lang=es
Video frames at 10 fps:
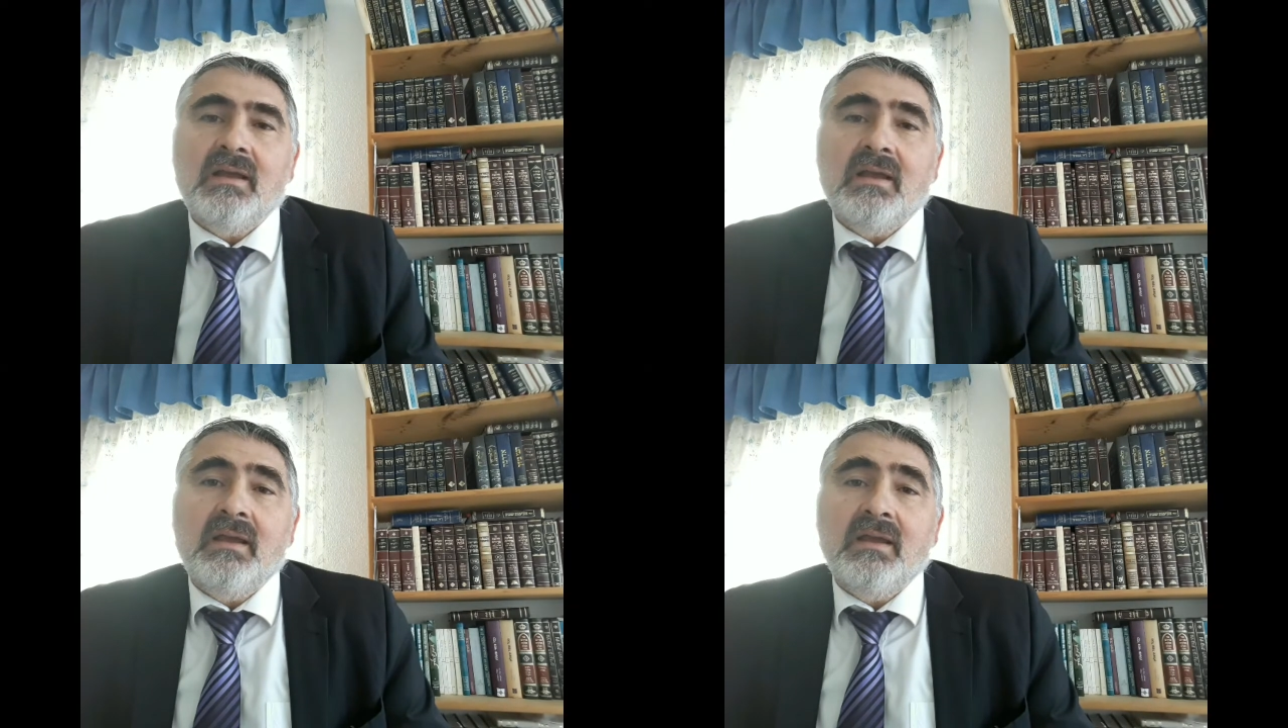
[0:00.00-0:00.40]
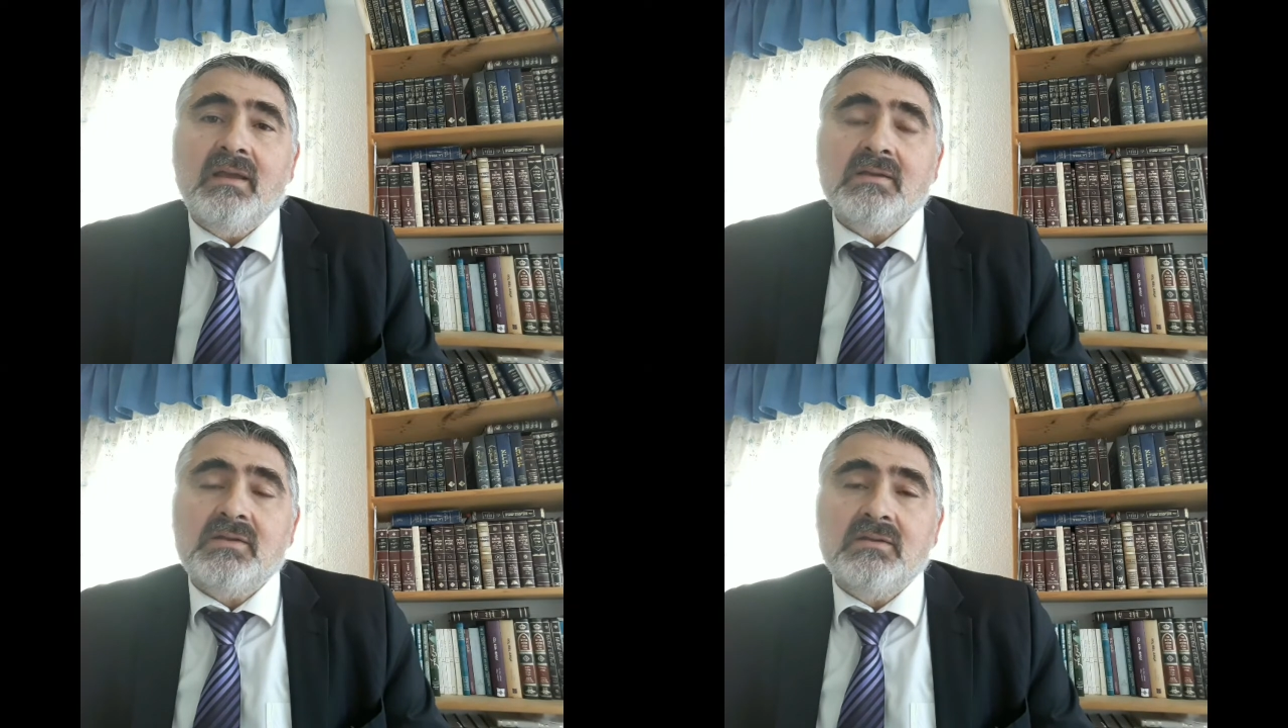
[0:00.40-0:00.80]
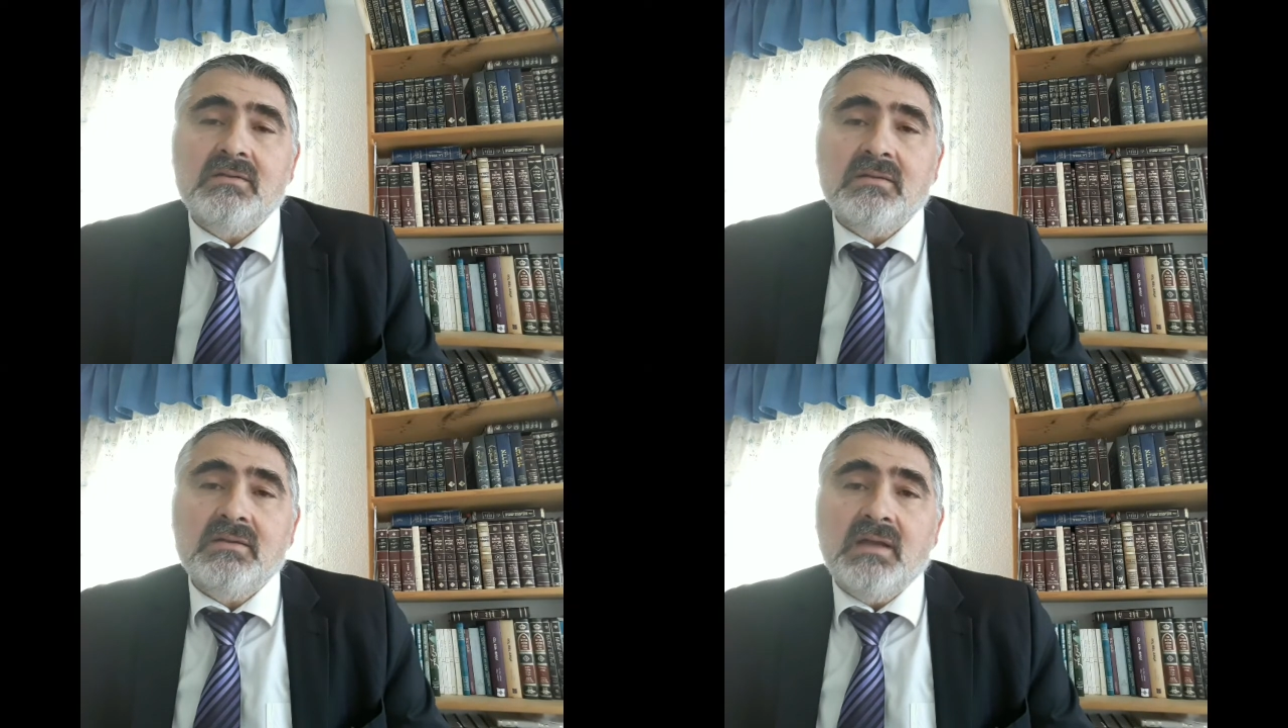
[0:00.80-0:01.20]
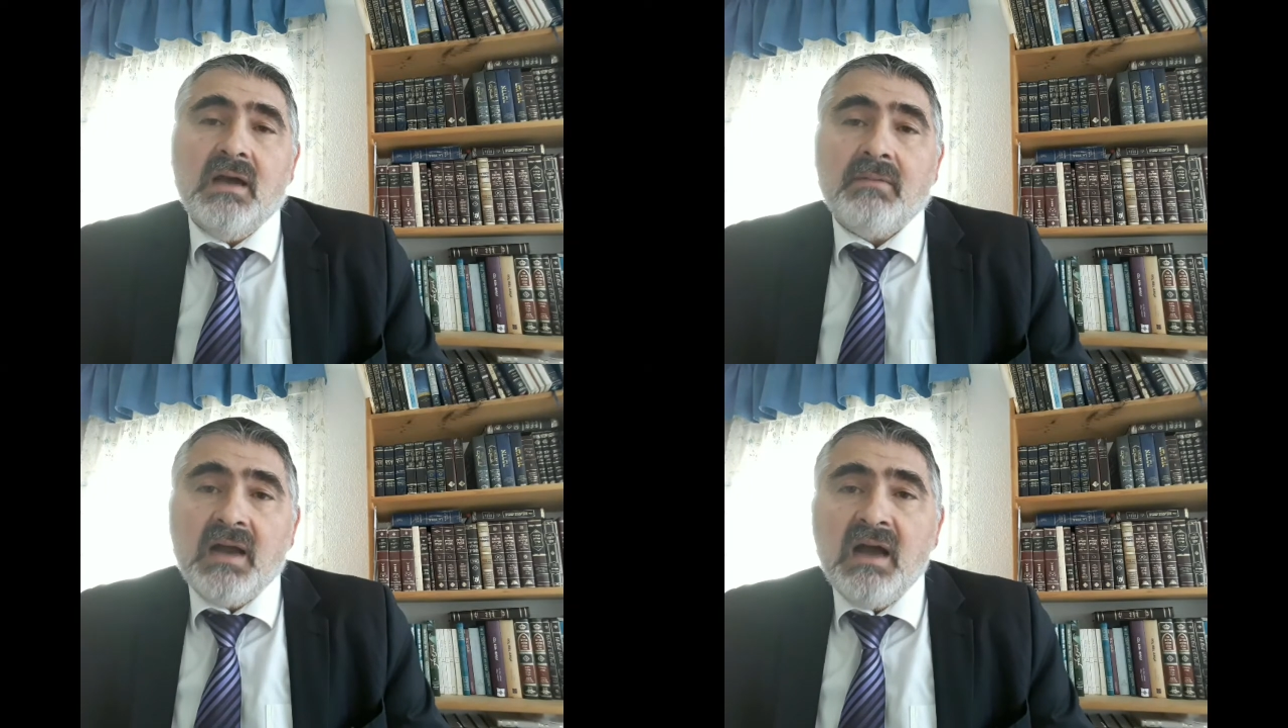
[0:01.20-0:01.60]
Eh,
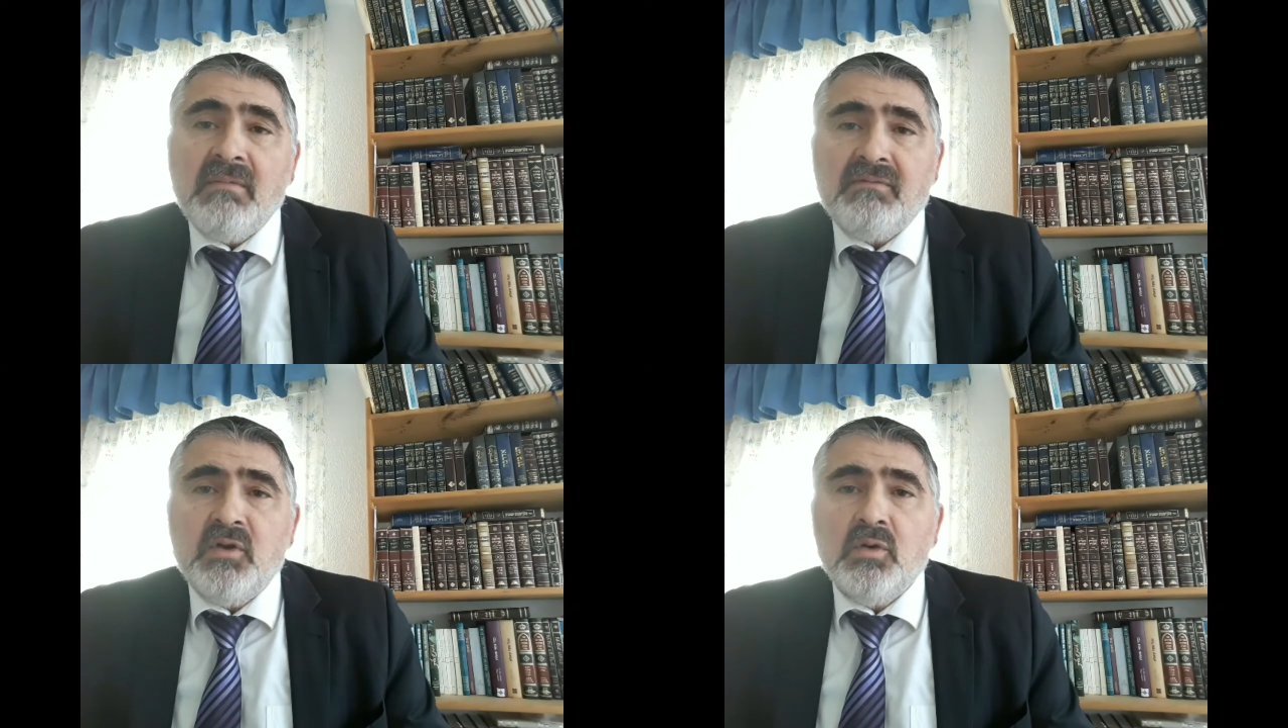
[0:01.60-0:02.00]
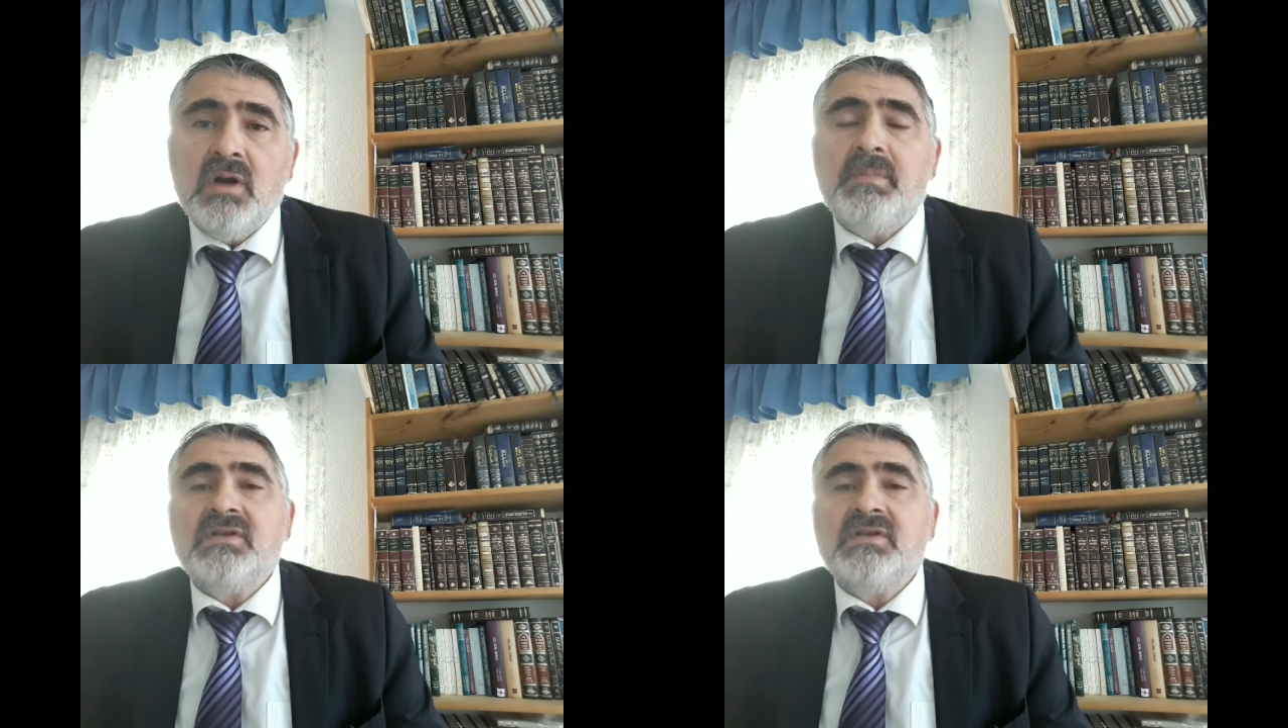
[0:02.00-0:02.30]
Abraham vino en el